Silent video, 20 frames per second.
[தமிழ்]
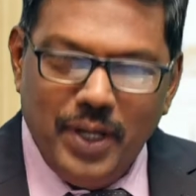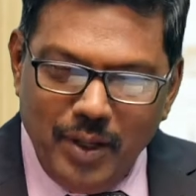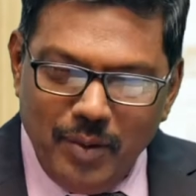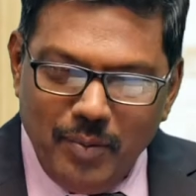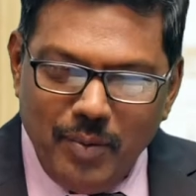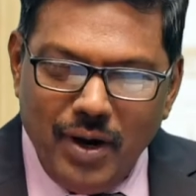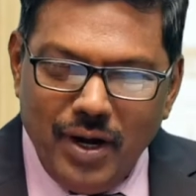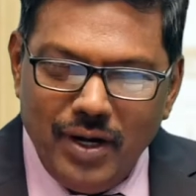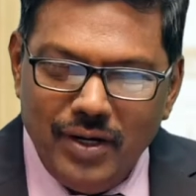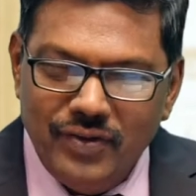பெரிய
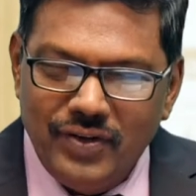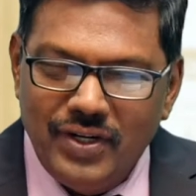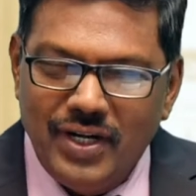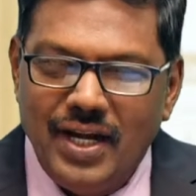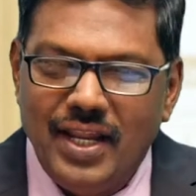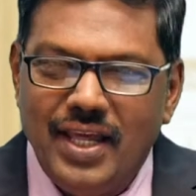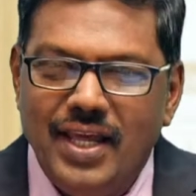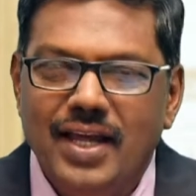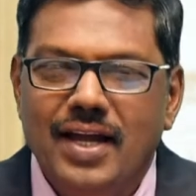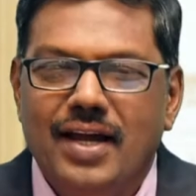
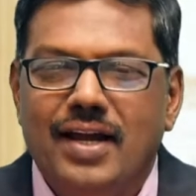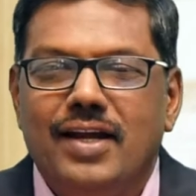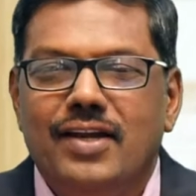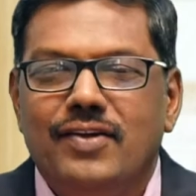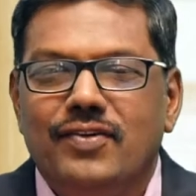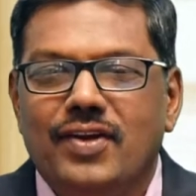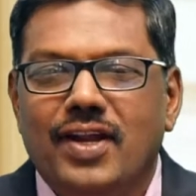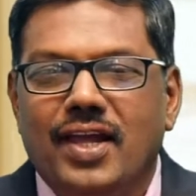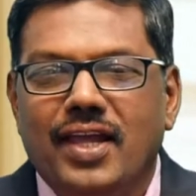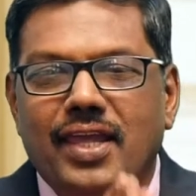மாணவர்களே
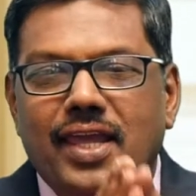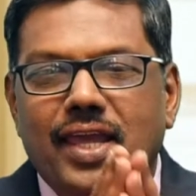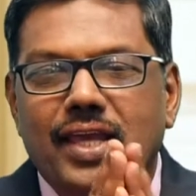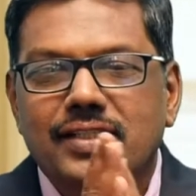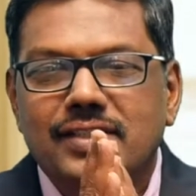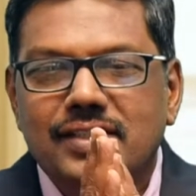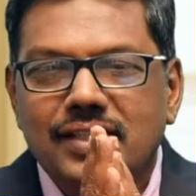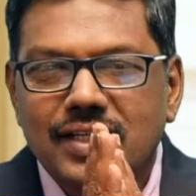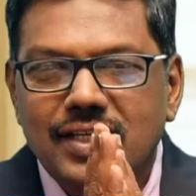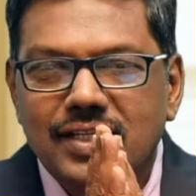ஆண்டவராக
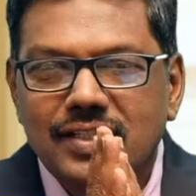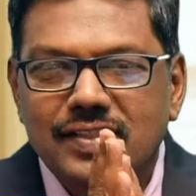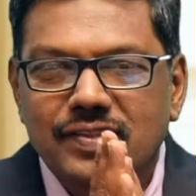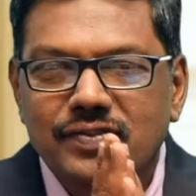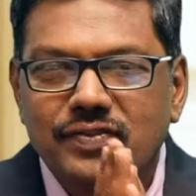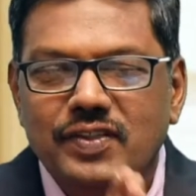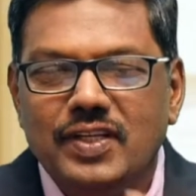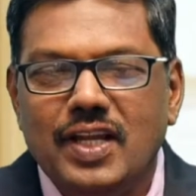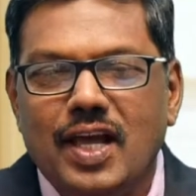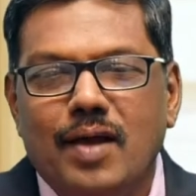இயேசு
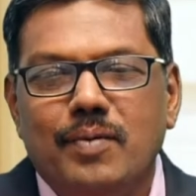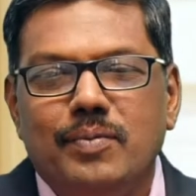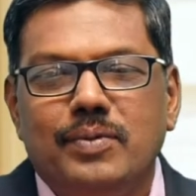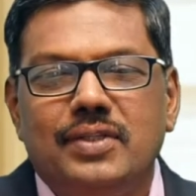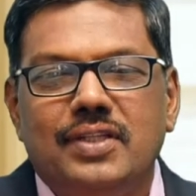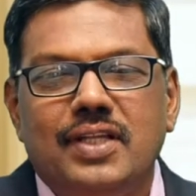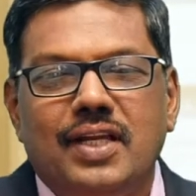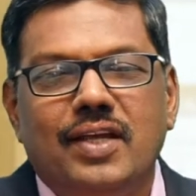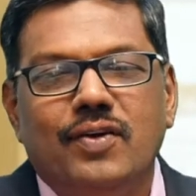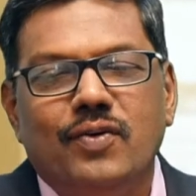கிறிஸ்து
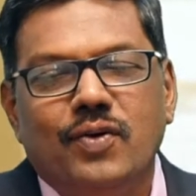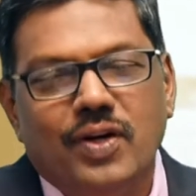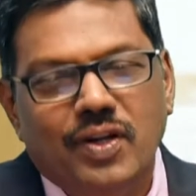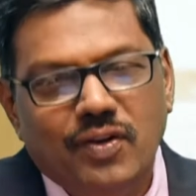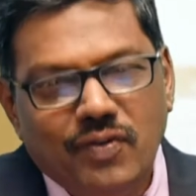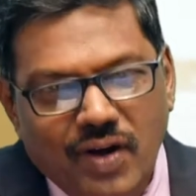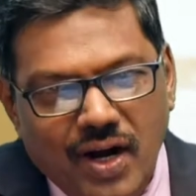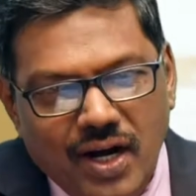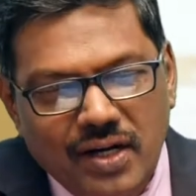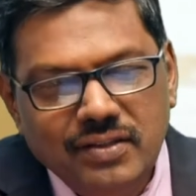நாமத்தில்
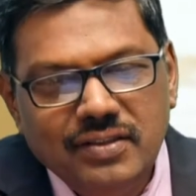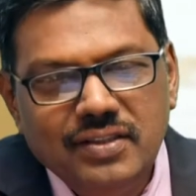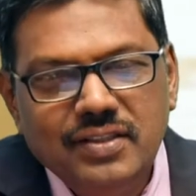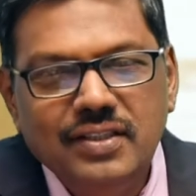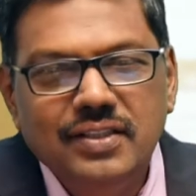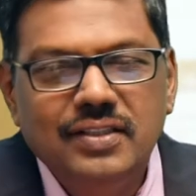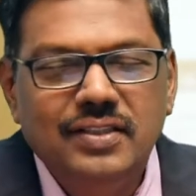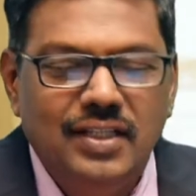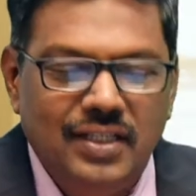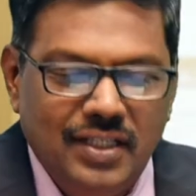உங்களை
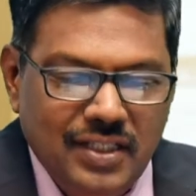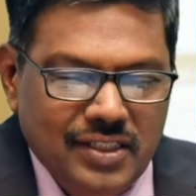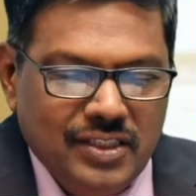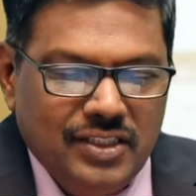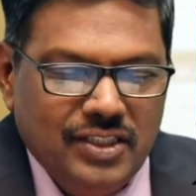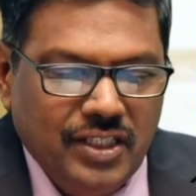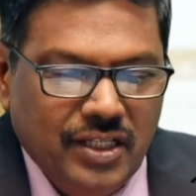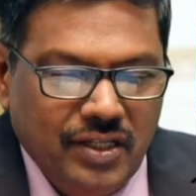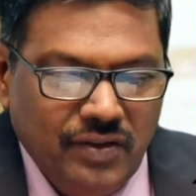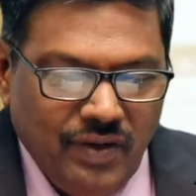வாழ்த்தி இந்த
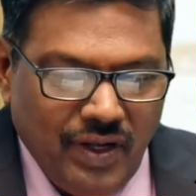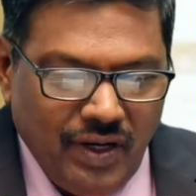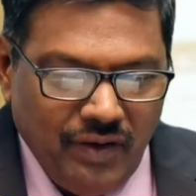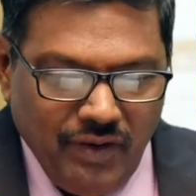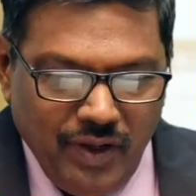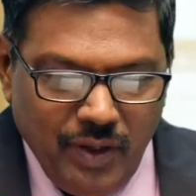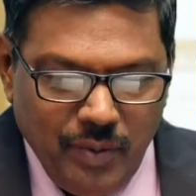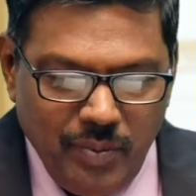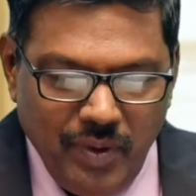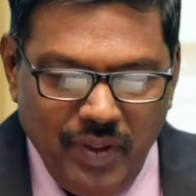நிகழ்ச்சிக்கு
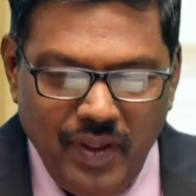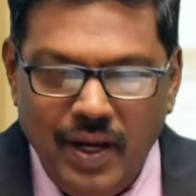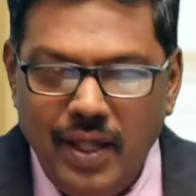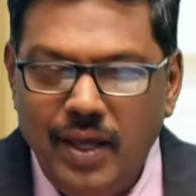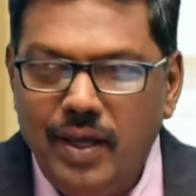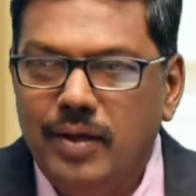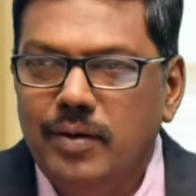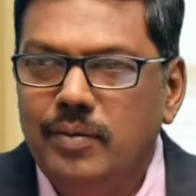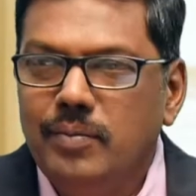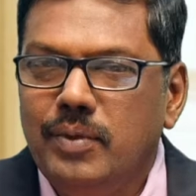வரவேற்பதில்
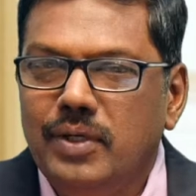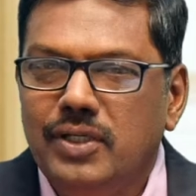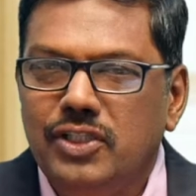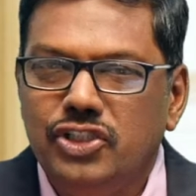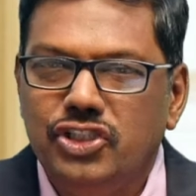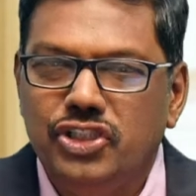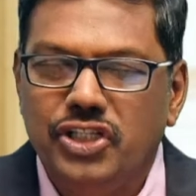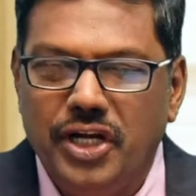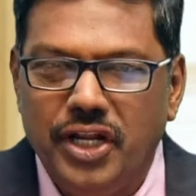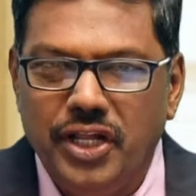மகிழ்ச்சி